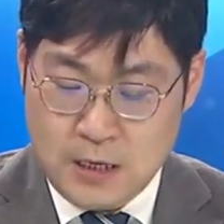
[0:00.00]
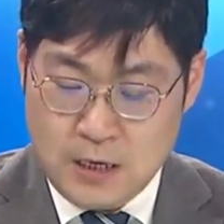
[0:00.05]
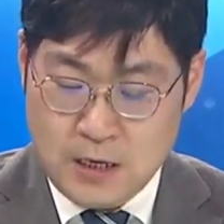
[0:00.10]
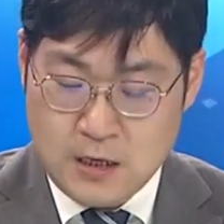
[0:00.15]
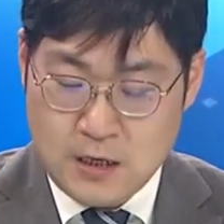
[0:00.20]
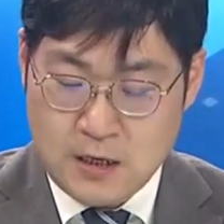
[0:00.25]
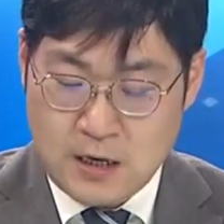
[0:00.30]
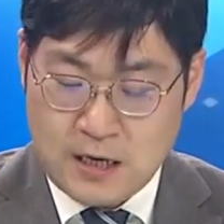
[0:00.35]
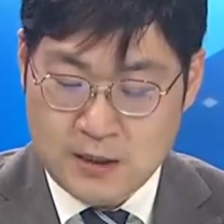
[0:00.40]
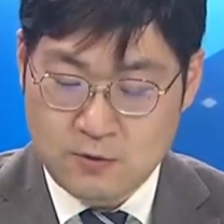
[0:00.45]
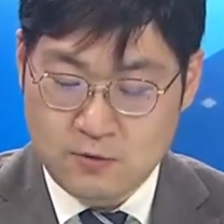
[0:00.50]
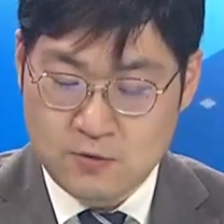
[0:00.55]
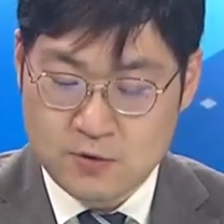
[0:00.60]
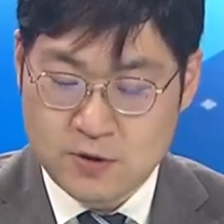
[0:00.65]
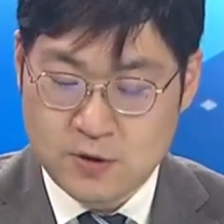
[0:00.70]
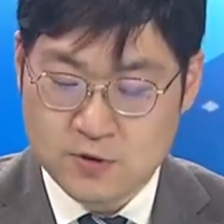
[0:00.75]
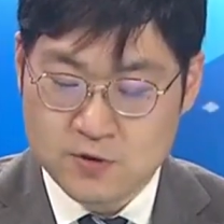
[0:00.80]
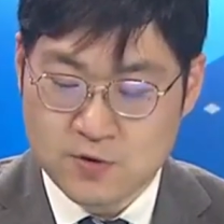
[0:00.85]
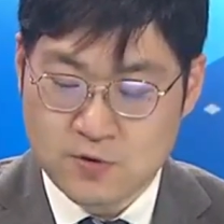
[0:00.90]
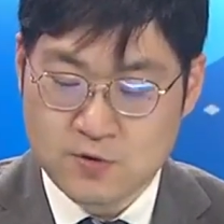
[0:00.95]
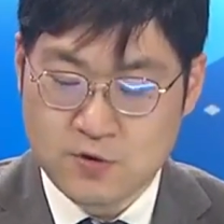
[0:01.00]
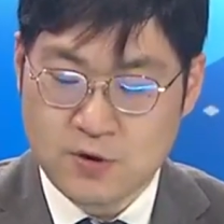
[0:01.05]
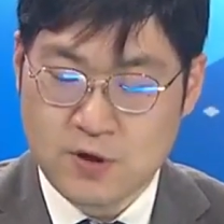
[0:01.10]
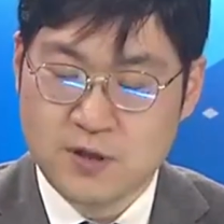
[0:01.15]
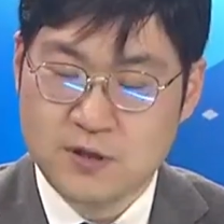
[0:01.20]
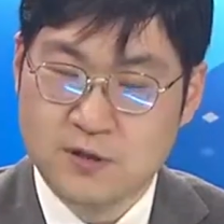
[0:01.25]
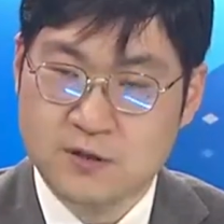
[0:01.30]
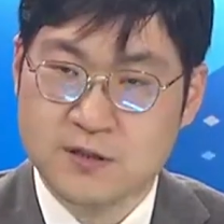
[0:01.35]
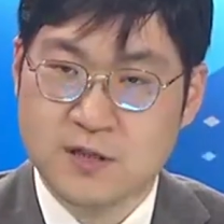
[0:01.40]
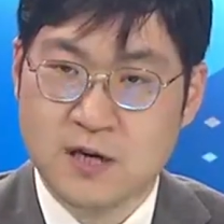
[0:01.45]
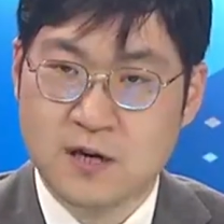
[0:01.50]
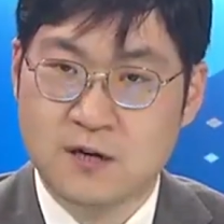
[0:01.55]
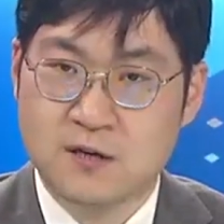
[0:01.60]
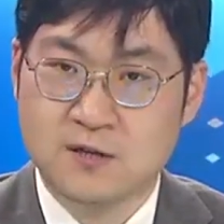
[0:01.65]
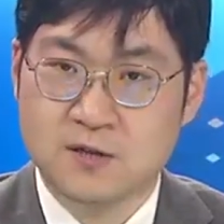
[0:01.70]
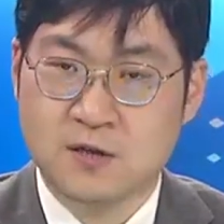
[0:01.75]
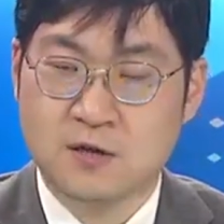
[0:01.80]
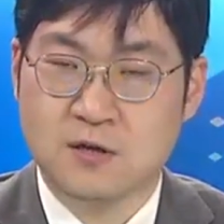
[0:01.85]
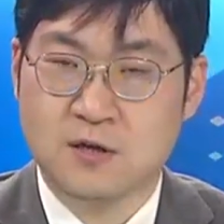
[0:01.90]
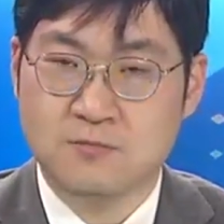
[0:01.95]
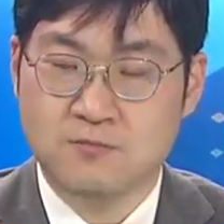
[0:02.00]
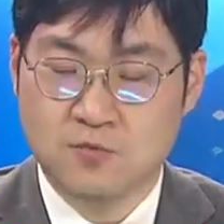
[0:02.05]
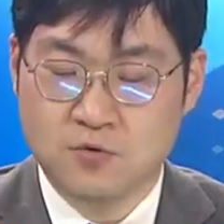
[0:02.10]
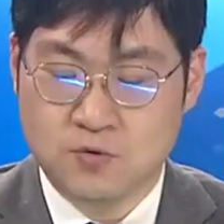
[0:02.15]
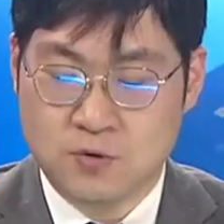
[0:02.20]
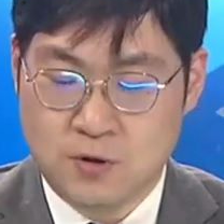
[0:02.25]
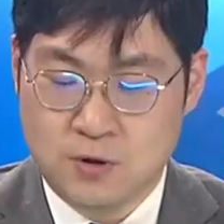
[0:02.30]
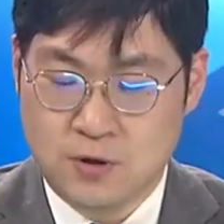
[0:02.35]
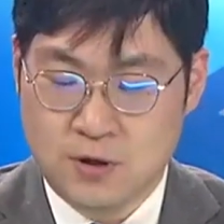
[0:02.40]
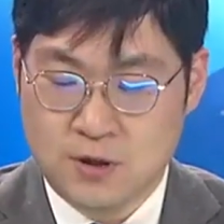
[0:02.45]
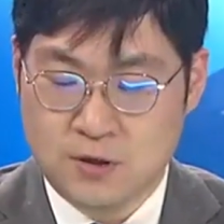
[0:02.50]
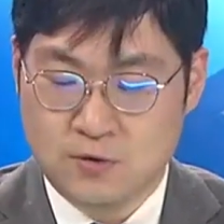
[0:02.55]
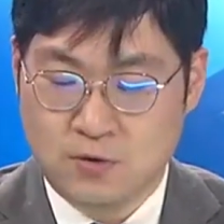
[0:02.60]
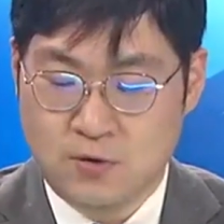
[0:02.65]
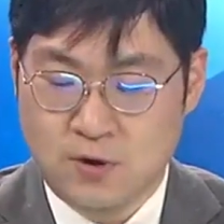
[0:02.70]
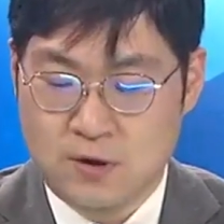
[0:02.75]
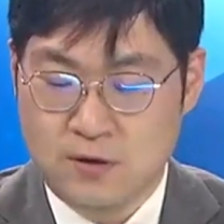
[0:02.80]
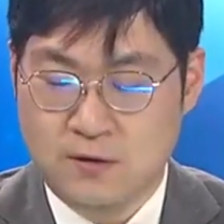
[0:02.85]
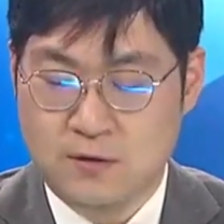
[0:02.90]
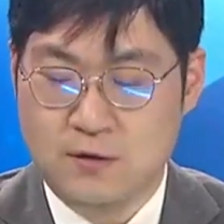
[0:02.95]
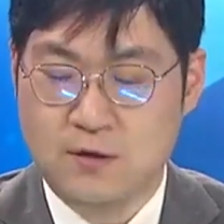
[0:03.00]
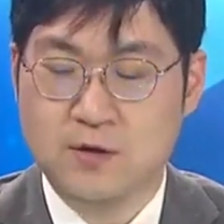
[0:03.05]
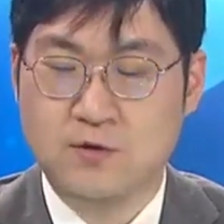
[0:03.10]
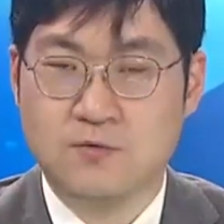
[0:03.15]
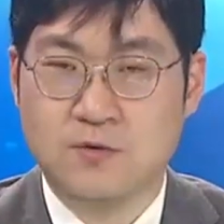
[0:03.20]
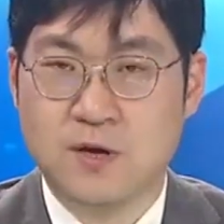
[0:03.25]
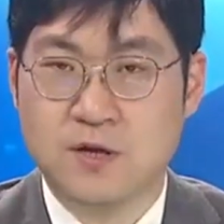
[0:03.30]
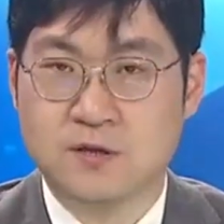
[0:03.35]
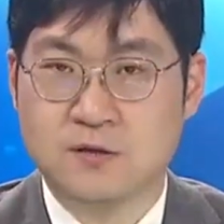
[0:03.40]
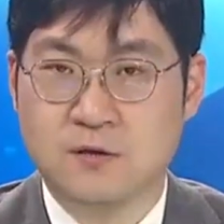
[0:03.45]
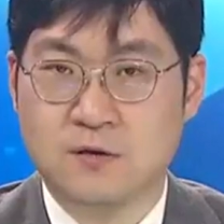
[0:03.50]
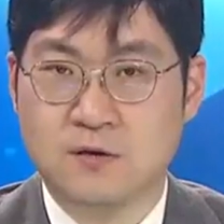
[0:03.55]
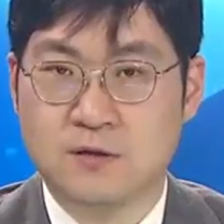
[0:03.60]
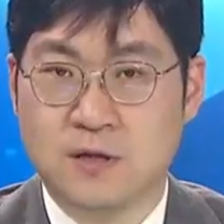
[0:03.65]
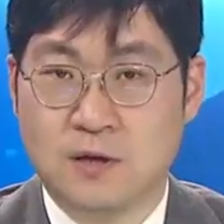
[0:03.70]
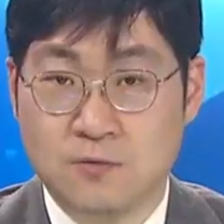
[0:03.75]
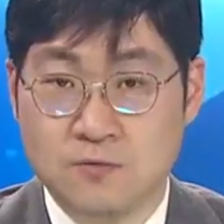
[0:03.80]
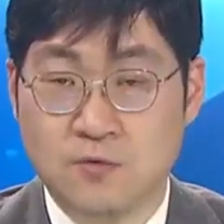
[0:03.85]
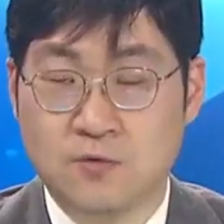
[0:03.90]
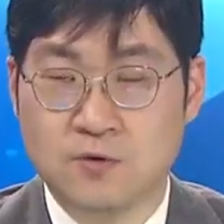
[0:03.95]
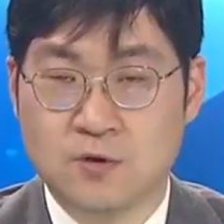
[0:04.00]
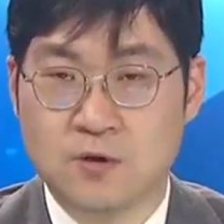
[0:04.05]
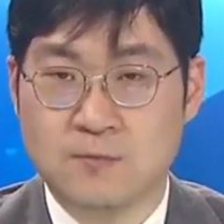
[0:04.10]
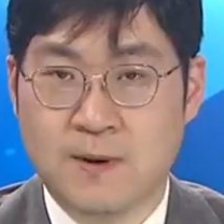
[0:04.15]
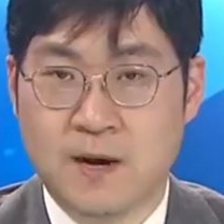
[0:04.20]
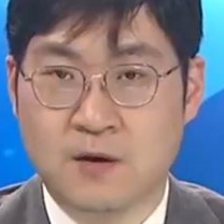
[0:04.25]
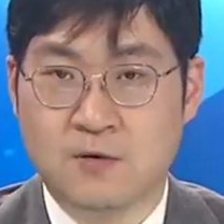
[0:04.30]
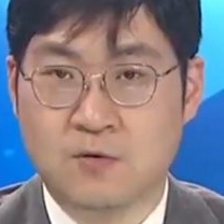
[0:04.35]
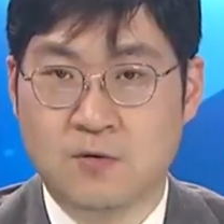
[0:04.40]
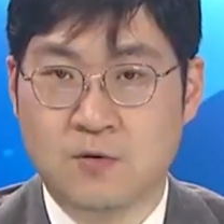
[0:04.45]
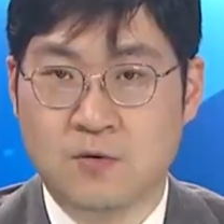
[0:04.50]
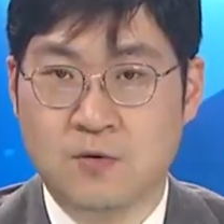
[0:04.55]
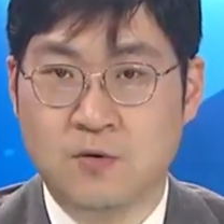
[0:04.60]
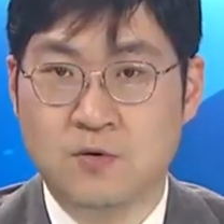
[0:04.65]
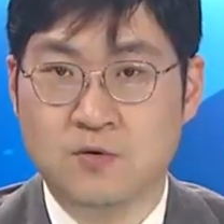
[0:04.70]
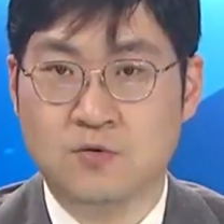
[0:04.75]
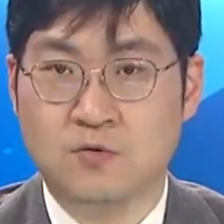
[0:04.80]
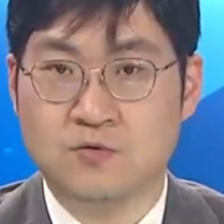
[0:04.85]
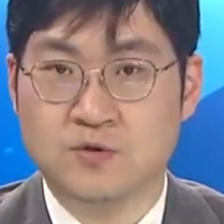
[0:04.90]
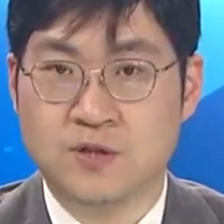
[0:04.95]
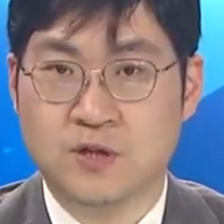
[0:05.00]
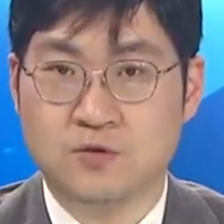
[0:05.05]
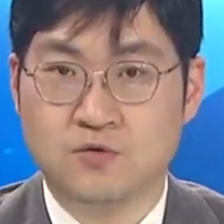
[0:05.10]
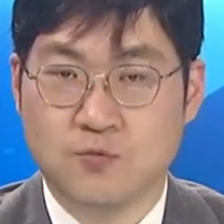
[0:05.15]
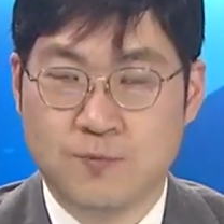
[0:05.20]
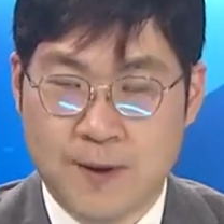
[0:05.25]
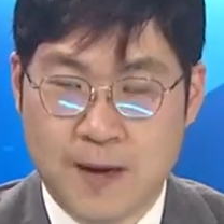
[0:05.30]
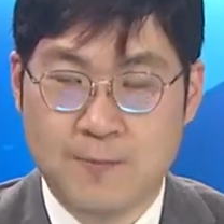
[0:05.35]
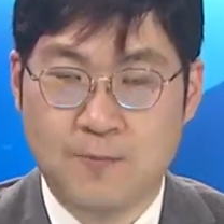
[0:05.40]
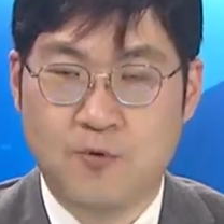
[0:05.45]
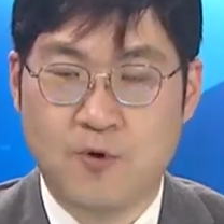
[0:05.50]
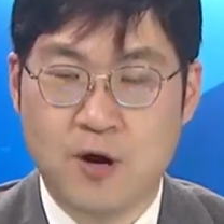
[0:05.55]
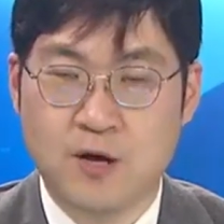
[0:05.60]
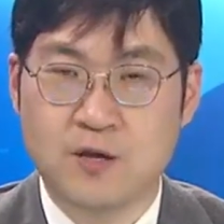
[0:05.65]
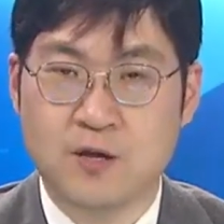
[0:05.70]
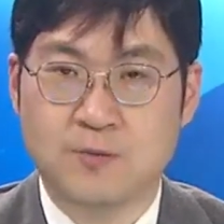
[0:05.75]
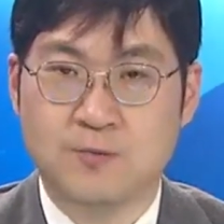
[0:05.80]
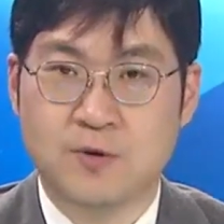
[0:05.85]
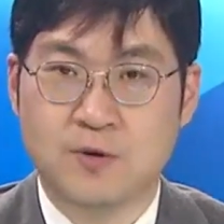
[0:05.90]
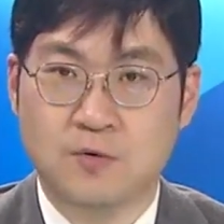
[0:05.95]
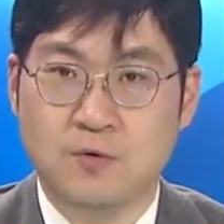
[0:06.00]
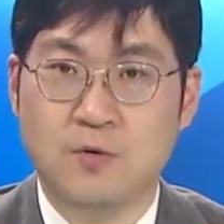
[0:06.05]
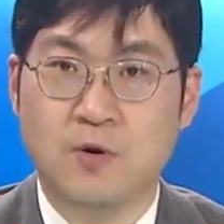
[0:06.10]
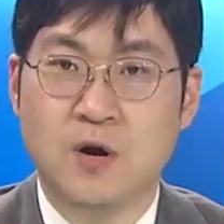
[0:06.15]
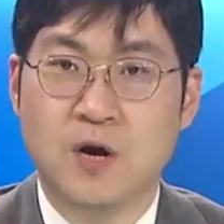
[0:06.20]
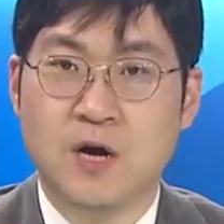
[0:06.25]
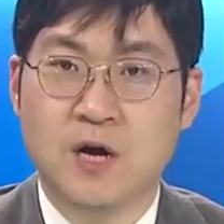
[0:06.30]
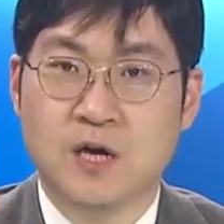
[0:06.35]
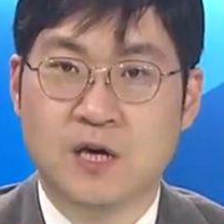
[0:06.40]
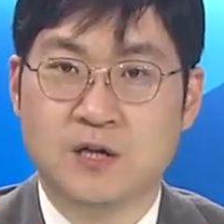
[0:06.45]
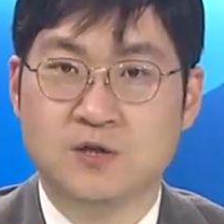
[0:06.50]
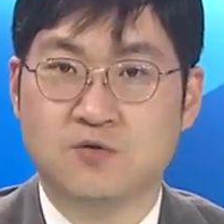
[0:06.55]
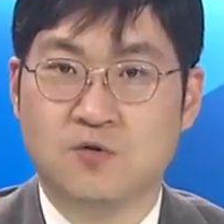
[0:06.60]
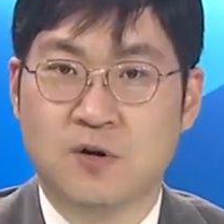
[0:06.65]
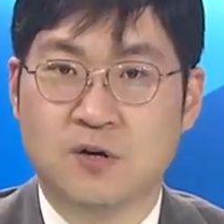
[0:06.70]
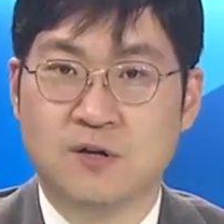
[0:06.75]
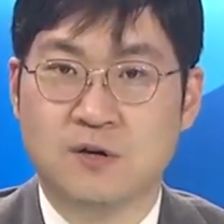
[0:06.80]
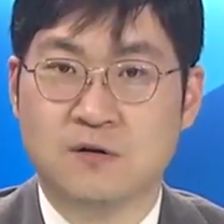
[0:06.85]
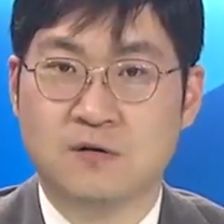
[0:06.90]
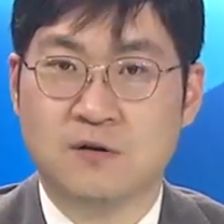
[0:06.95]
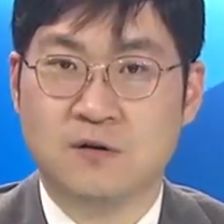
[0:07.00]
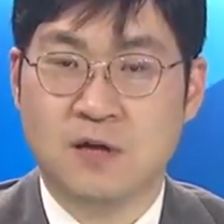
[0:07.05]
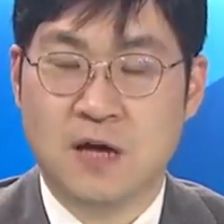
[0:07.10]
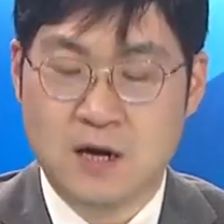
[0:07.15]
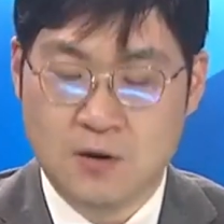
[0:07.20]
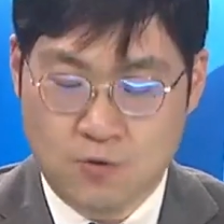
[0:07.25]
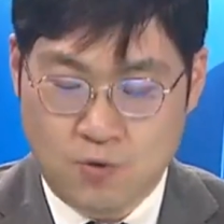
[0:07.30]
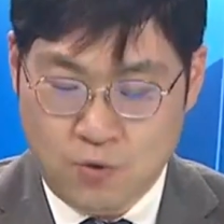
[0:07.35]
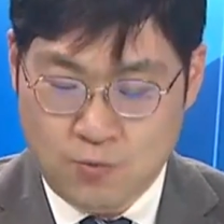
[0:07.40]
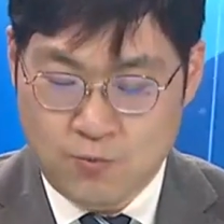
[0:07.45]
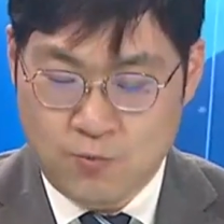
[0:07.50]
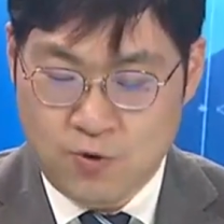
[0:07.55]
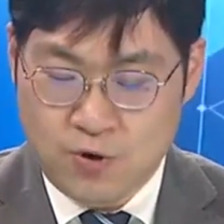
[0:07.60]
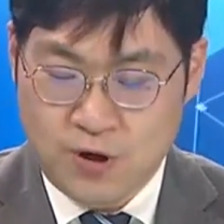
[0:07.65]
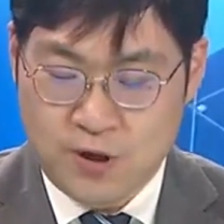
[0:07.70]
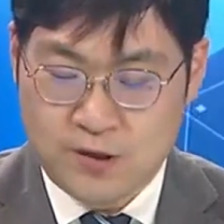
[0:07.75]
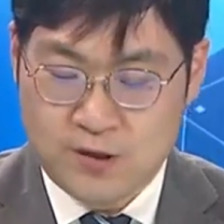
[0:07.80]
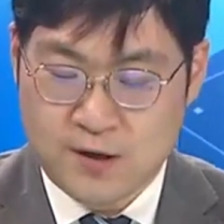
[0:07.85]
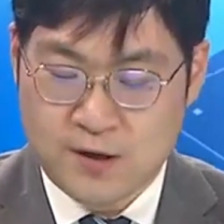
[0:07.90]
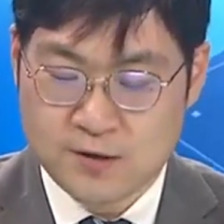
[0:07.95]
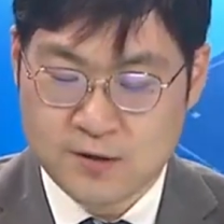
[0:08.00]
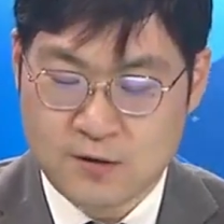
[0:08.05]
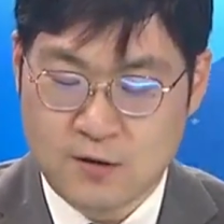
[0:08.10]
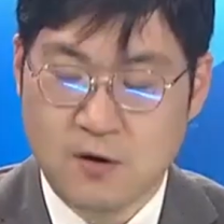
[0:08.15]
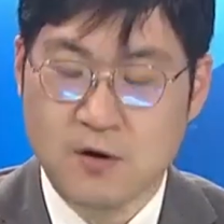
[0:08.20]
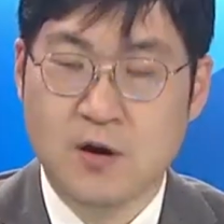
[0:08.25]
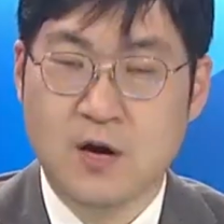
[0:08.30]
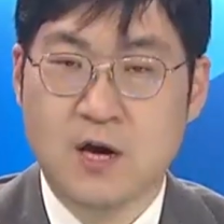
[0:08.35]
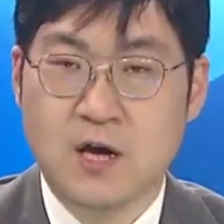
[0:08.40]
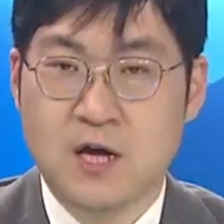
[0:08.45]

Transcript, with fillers: 어, 아동 청소년이 등장하는 성인물을 이 토렌트를 이용해서 다운로드를 받고 동시에 또 배포한 혐의로 기소가 되었던 한 공무원에 대해서